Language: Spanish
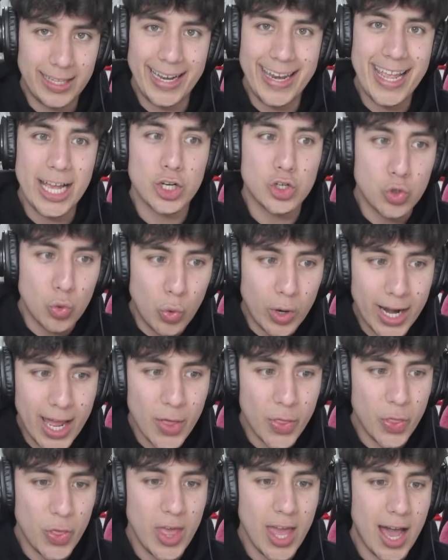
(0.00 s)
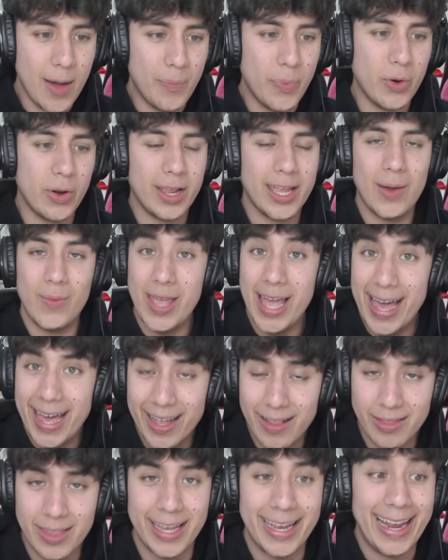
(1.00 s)
tenía su gracia porque había
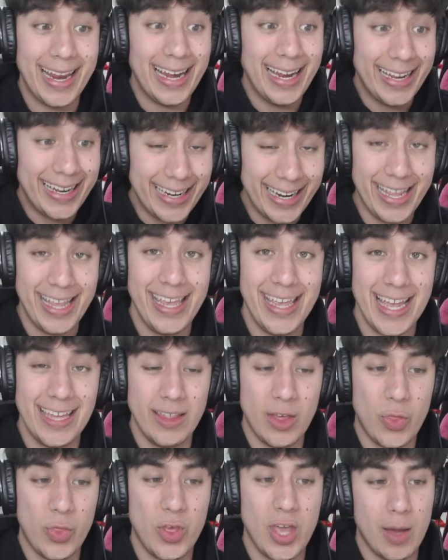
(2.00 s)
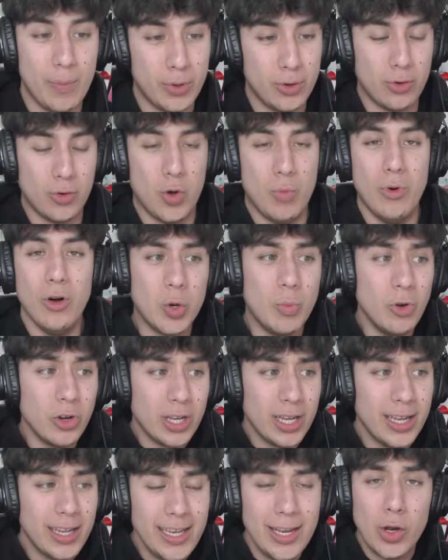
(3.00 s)
gente que le creía y decía, pero ¿cómo, cómo
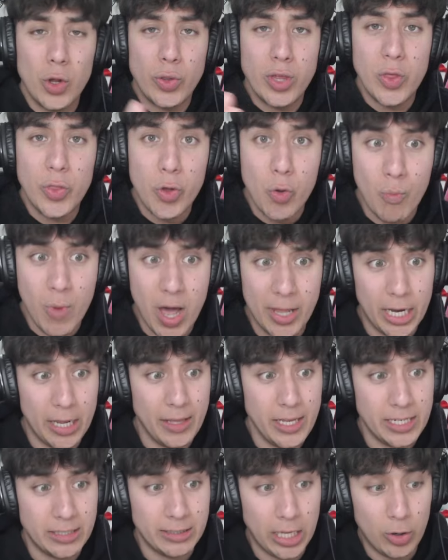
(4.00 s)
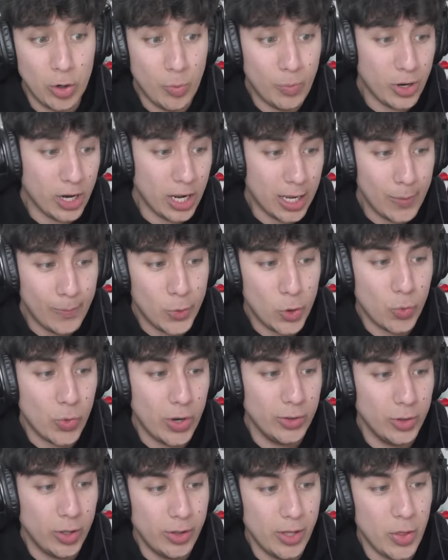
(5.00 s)
que? Y lo dice un madridista, ¿no? Por ejemplo,
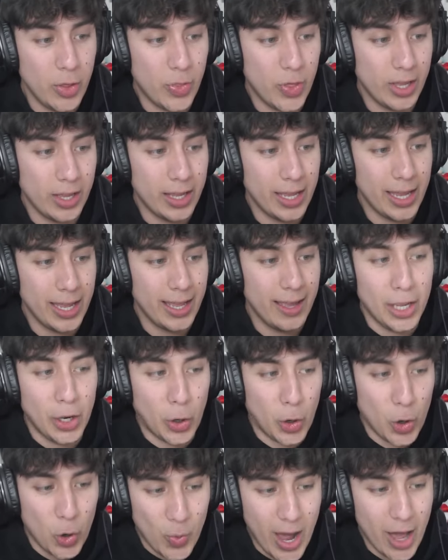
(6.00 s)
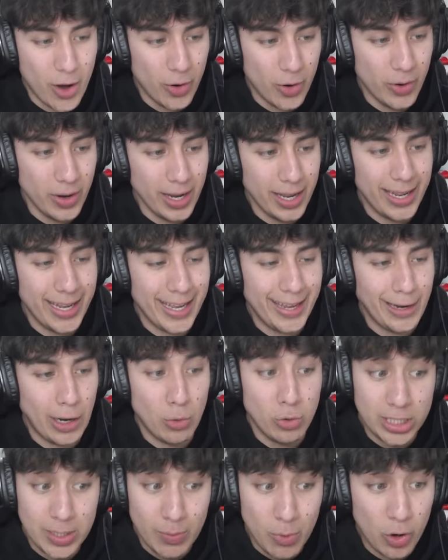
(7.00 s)
cuando dice que, robaron eh, en, el
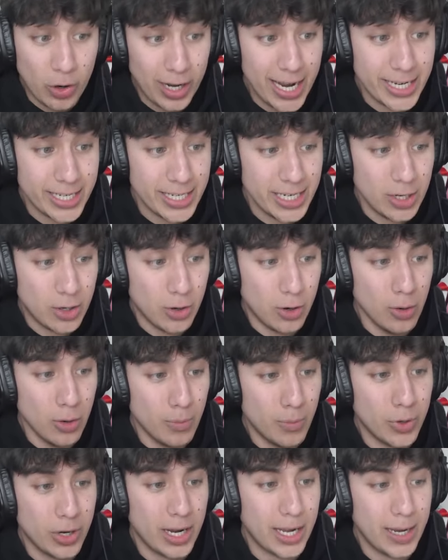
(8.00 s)
último clásico, por